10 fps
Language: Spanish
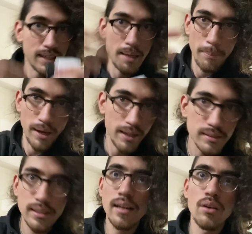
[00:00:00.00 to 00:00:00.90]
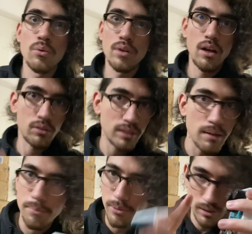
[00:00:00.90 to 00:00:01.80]
que parezca una
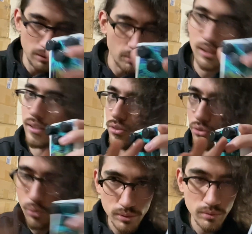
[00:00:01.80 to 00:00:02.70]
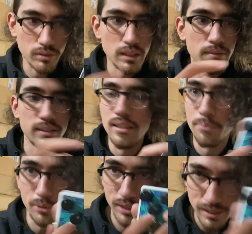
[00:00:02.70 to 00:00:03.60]
octava, pero recuerda, esto no es una octava, ni
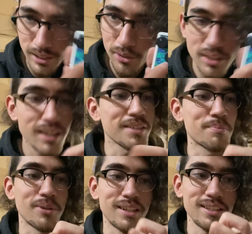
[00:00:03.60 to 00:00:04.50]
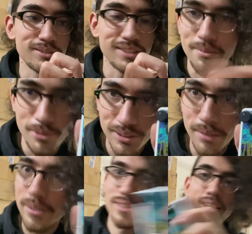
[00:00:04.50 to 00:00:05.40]
porque aquí lo diga, ni porque esto se llame
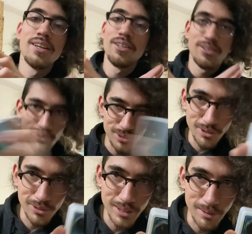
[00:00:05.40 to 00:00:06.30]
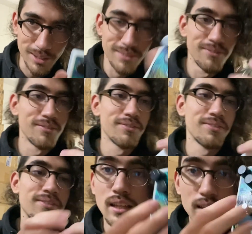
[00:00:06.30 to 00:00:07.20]
Octavix, no es una octava.
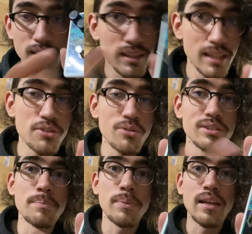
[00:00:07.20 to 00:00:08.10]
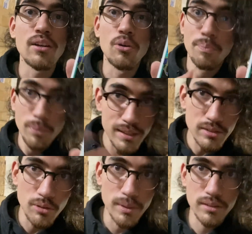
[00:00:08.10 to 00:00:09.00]
Y de hecho este pedal lo
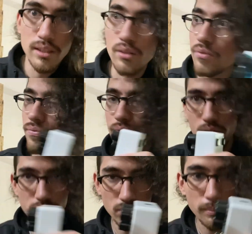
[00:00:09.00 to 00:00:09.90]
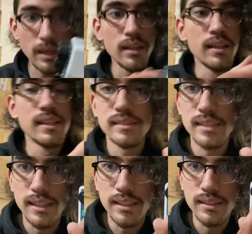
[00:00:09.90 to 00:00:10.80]
puedes convertir en un fuzz normal
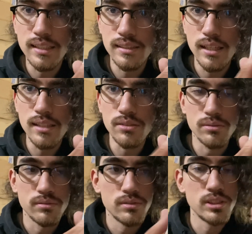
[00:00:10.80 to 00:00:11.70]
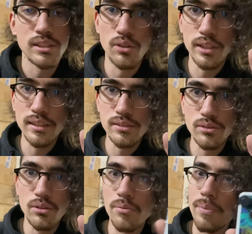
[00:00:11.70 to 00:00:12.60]
si le quitas esto, si se lo quitas
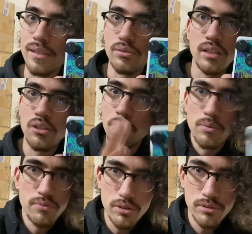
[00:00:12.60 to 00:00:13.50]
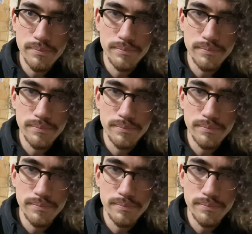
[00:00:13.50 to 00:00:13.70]
todo va a sonar como un fuzz.